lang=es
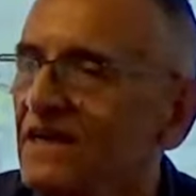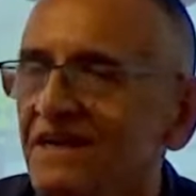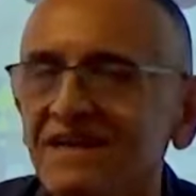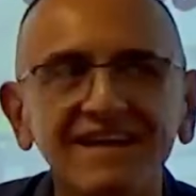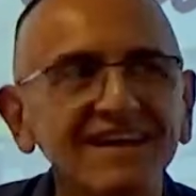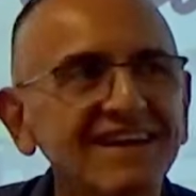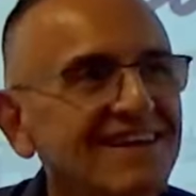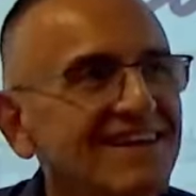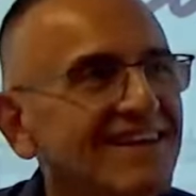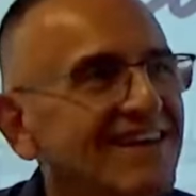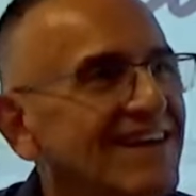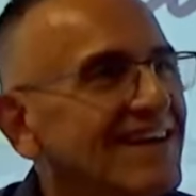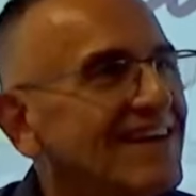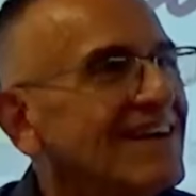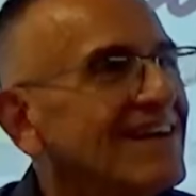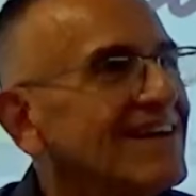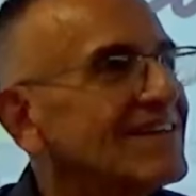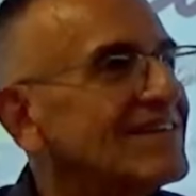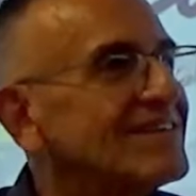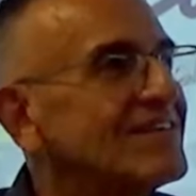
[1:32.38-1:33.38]
Eh,
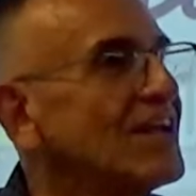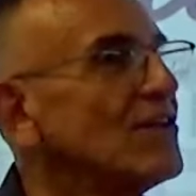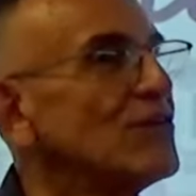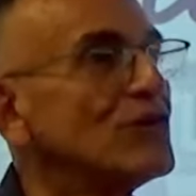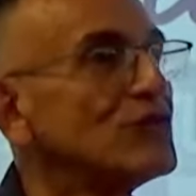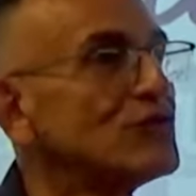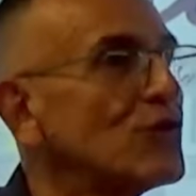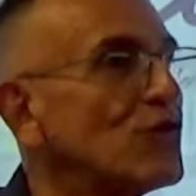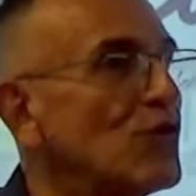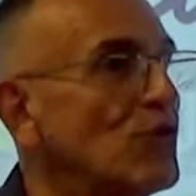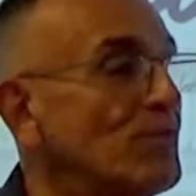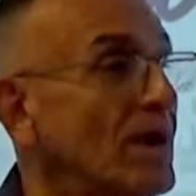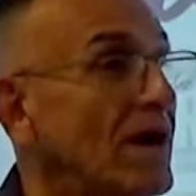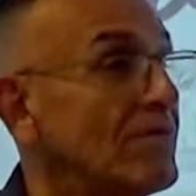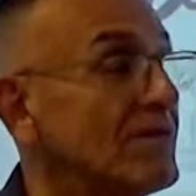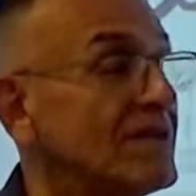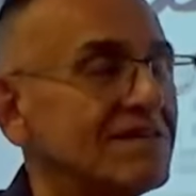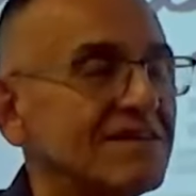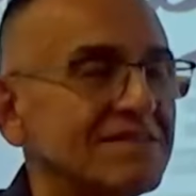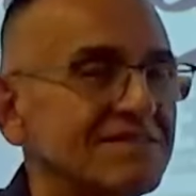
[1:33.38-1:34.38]
sí, los dos son
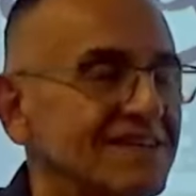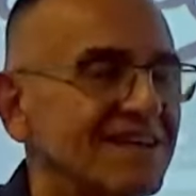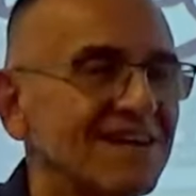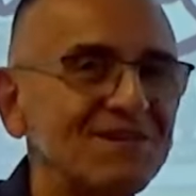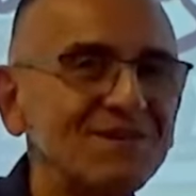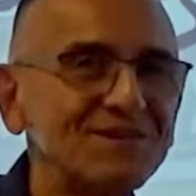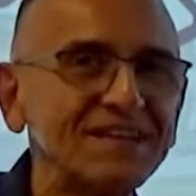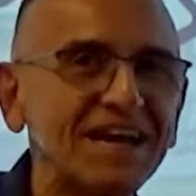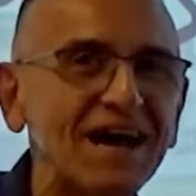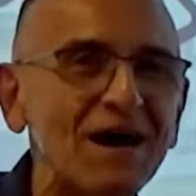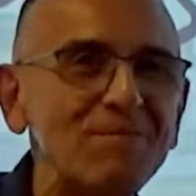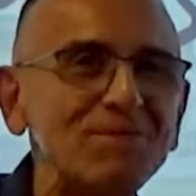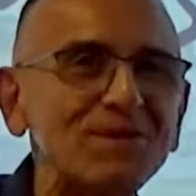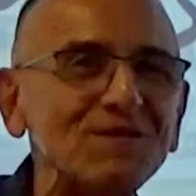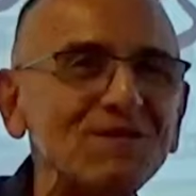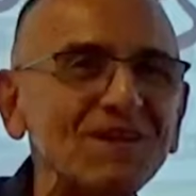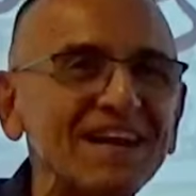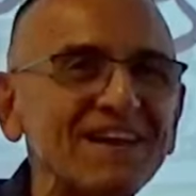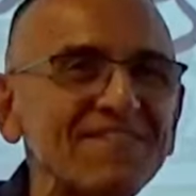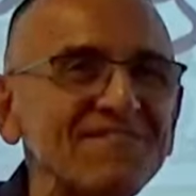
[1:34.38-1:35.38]
culpables, así que no sean
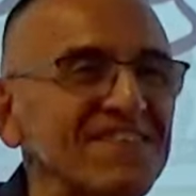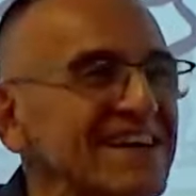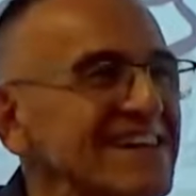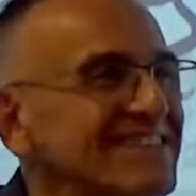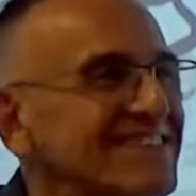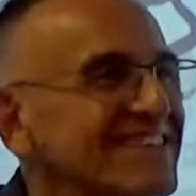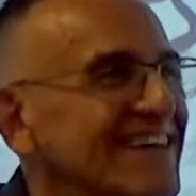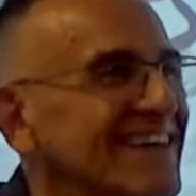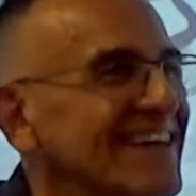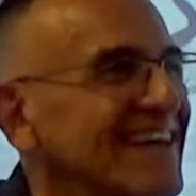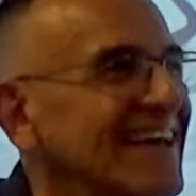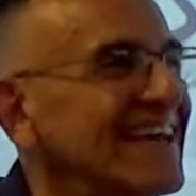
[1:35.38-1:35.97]
problemas.